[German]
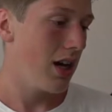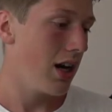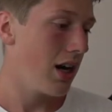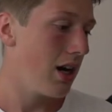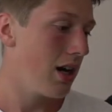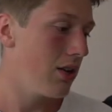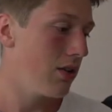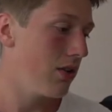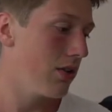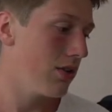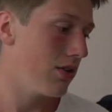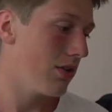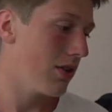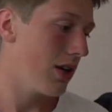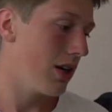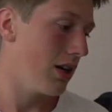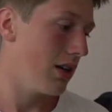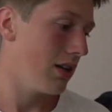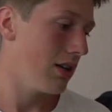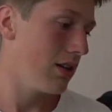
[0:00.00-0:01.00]
Jahre alt oder so.
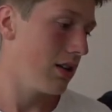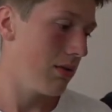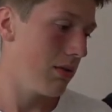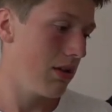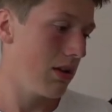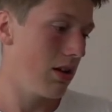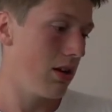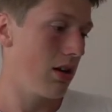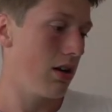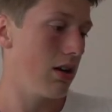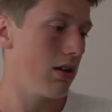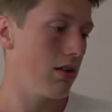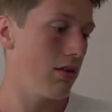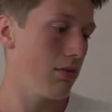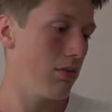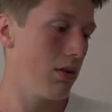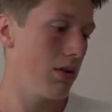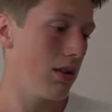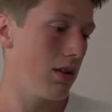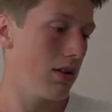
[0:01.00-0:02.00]
Allerdings habe ich da
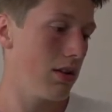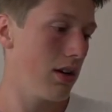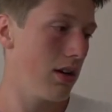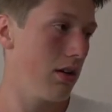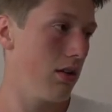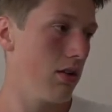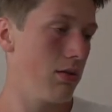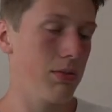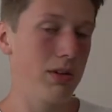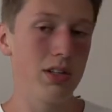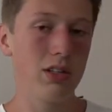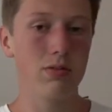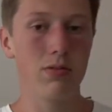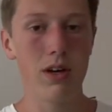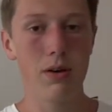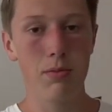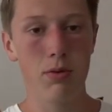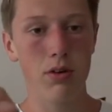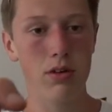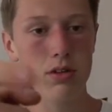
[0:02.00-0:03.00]
jetzt mit der Zeit auch nochmal
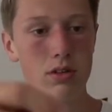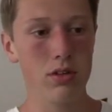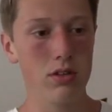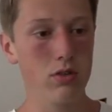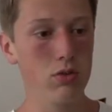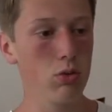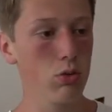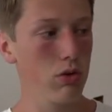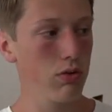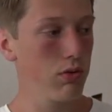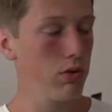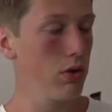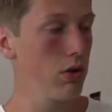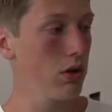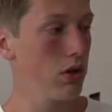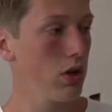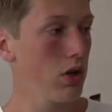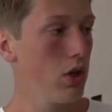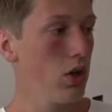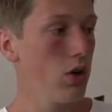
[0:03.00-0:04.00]
zwei Boxen
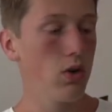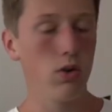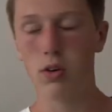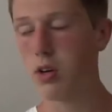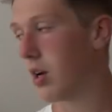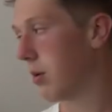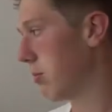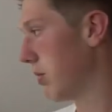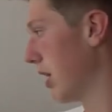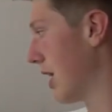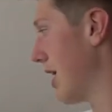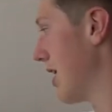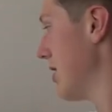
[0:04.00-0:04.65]
hinzugefügt und habe die